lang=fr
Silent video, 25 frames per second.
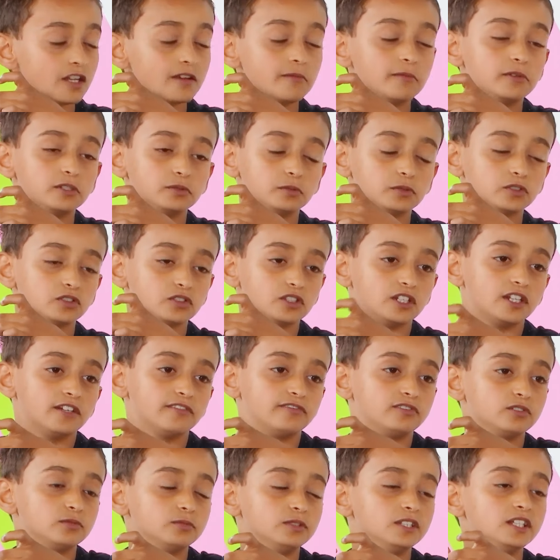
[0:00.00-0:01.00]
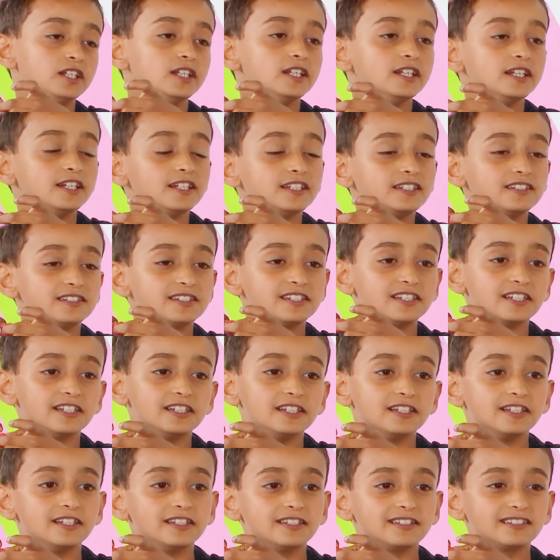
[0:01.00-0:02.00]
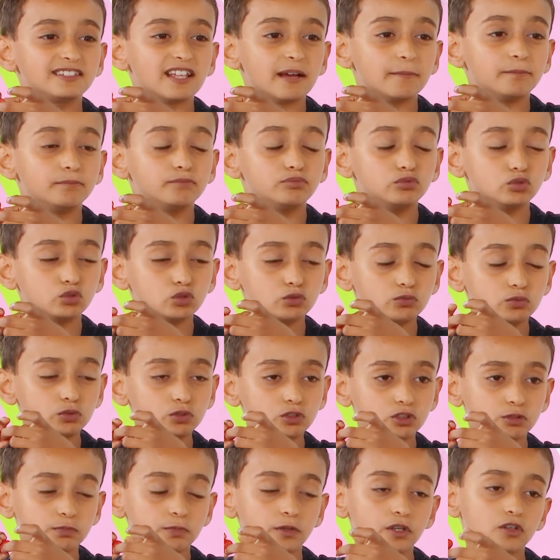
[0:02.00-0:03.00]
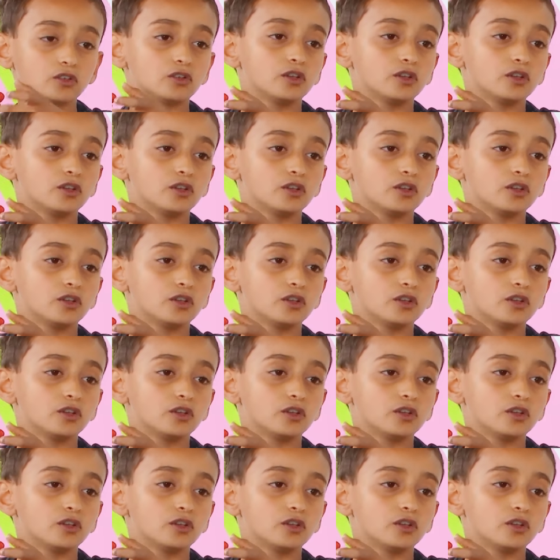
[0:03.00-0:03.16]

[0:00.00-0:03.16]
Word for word: Moi, je pense que la phobie, c'est. as beaucoup plus peur